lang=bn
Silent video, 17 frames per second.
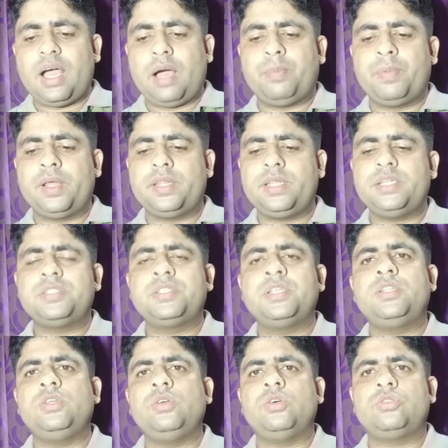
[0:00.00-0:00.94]
আপনাদের
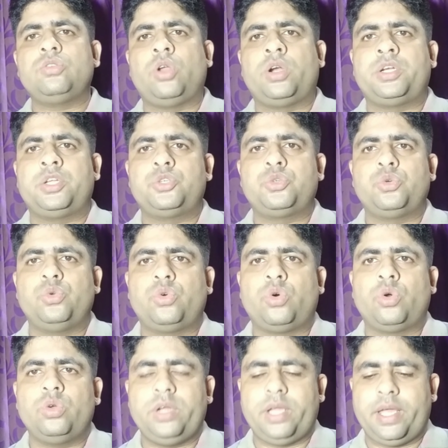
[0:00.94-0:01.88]
তৃতীয় স্লটটি শুরু
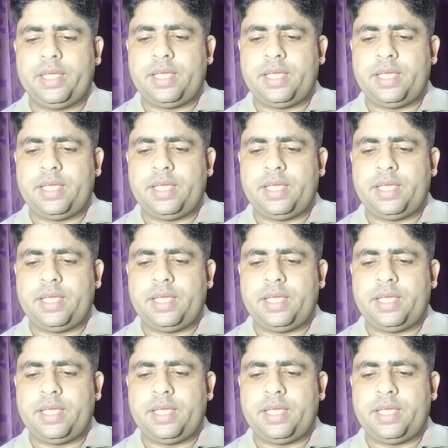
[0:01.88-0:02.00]
করুন